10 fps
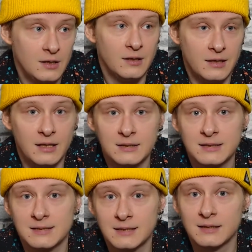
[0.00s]
Реал
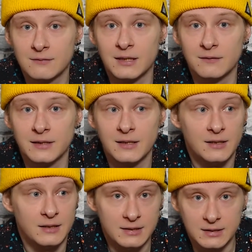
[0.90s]
сказал отваливай,
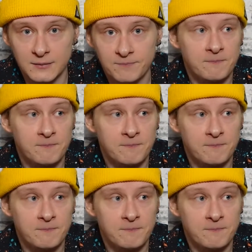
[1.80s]
Иска.